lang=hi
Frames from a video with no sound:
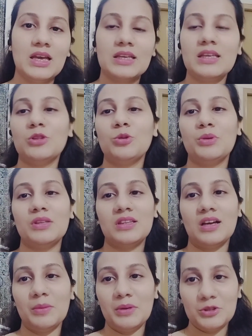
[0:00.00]
ये तो मैं
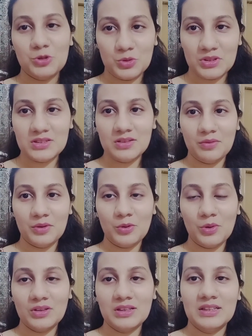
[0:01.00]
था मेरा छोटा सा
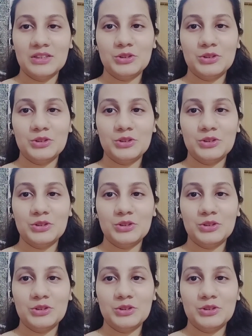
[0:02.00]
ब्लॉग